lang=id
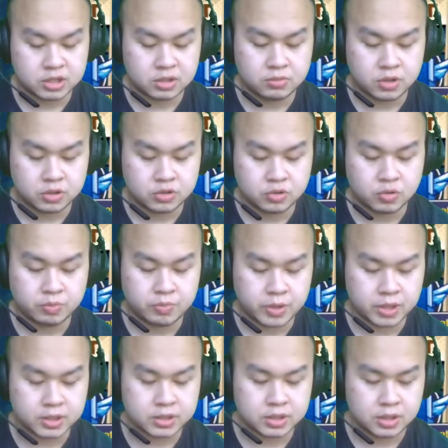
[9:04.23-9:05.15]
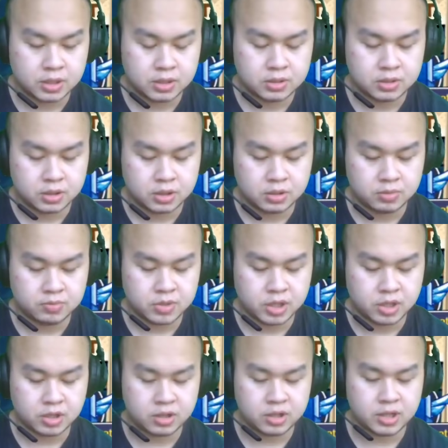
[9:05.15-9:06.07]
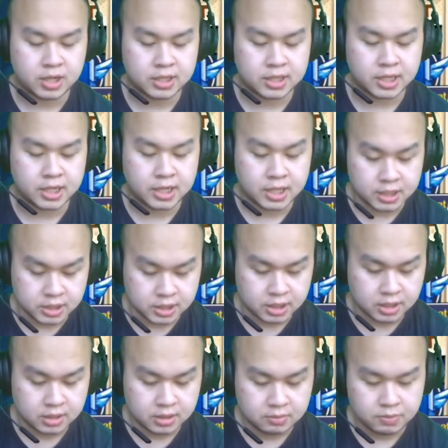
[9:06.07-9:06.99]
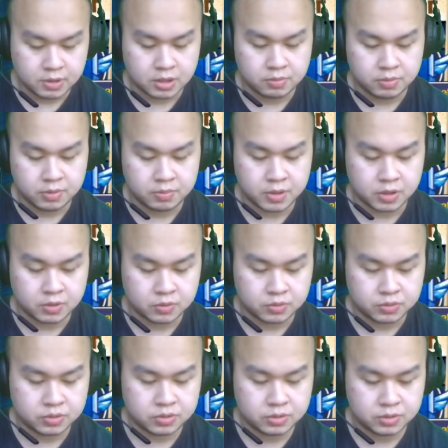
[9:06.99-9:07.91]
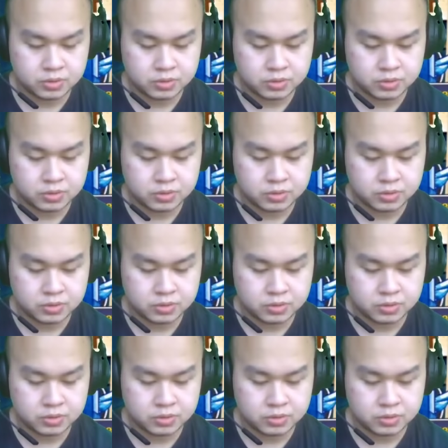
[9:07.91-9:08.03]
rasa udah cukup berat sih jadi mending diratain aja biar lebih bagus